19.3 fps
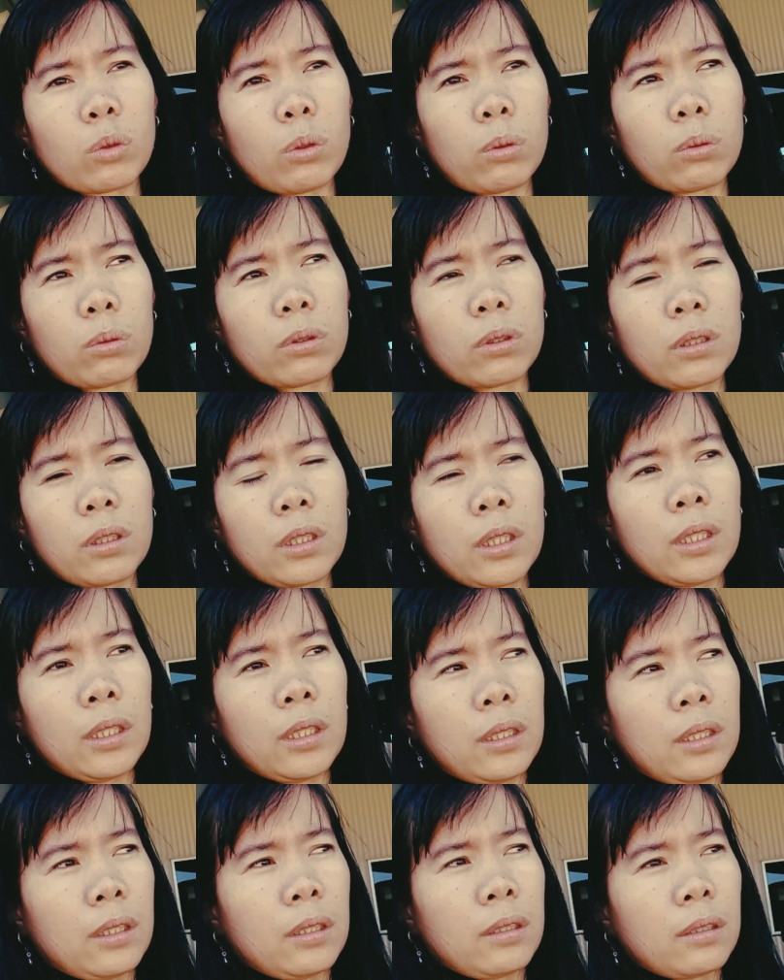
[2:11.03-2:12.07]
Tulog
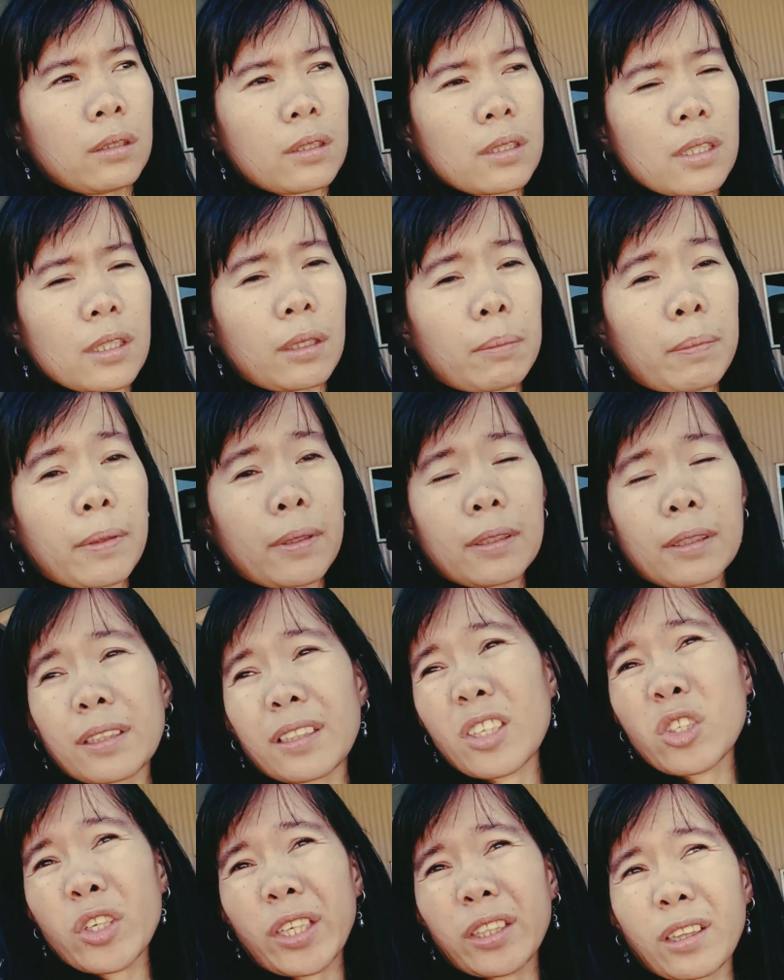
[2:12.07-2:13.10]
kasi
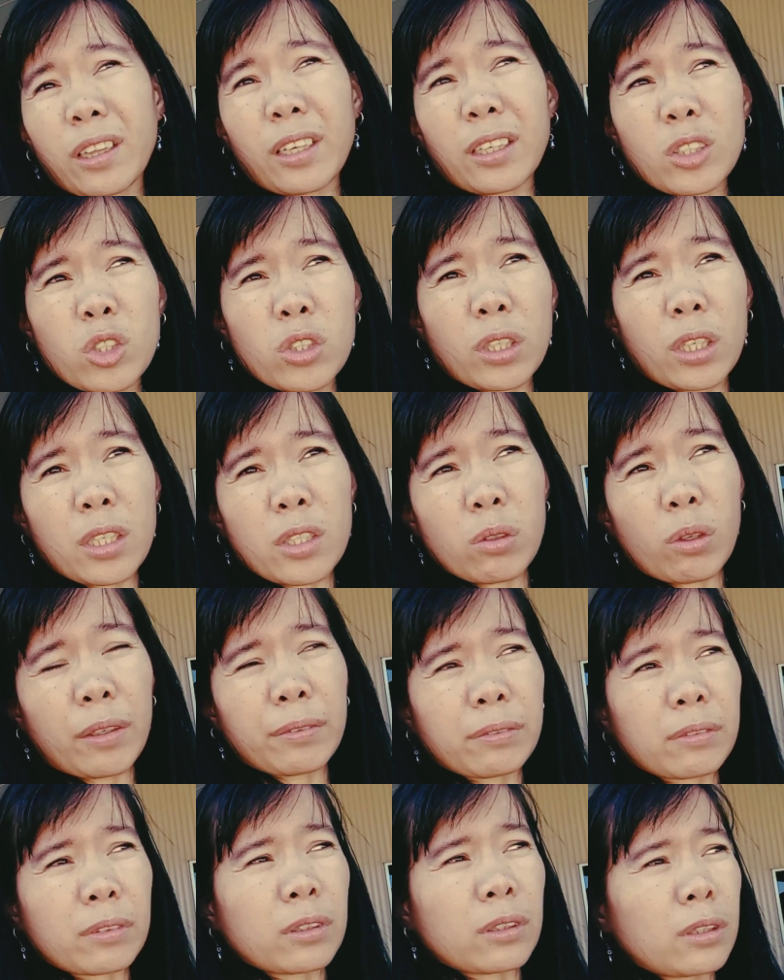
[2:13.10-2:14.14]
nag-jet lag siya so
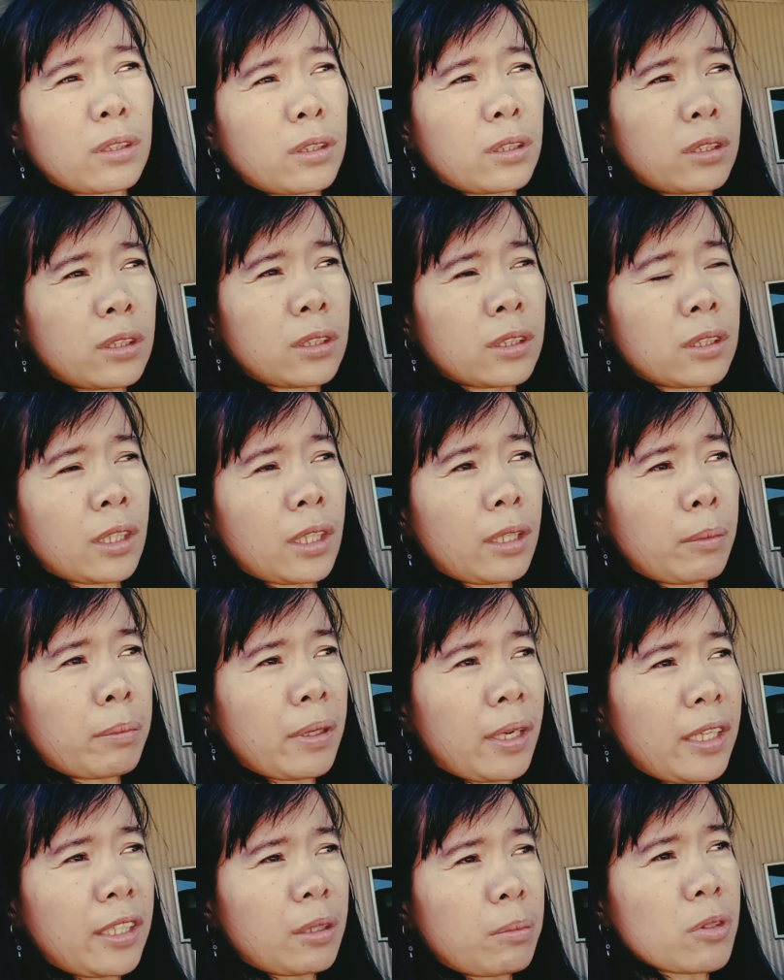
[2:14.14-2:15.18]
after sa
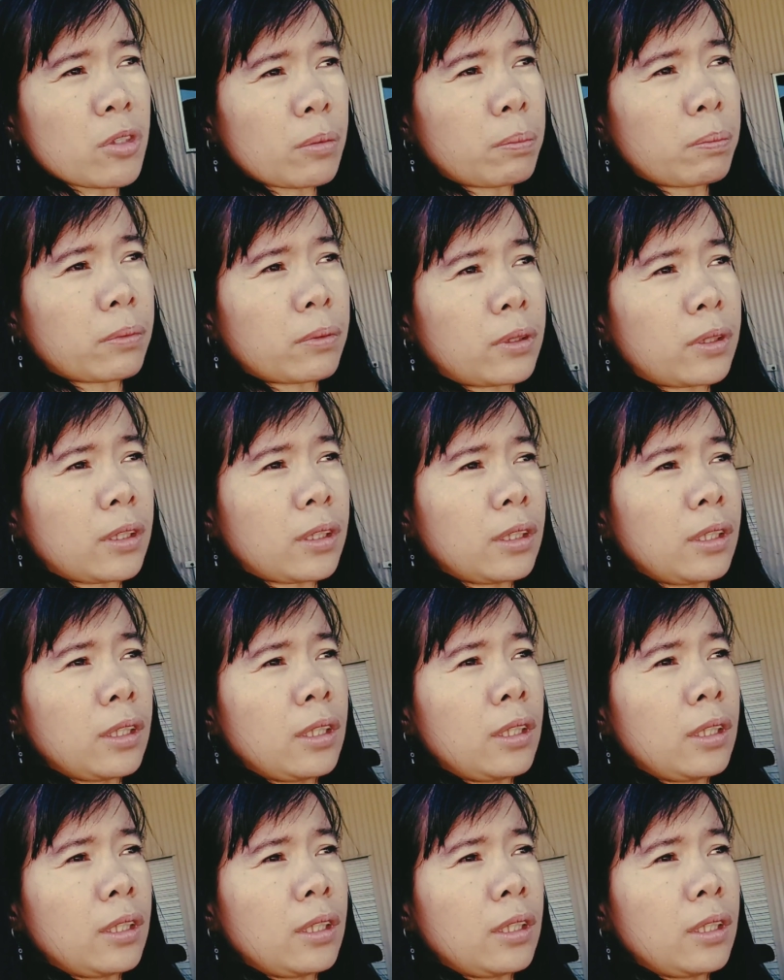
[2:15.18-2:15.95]
biyahe namin sa Perth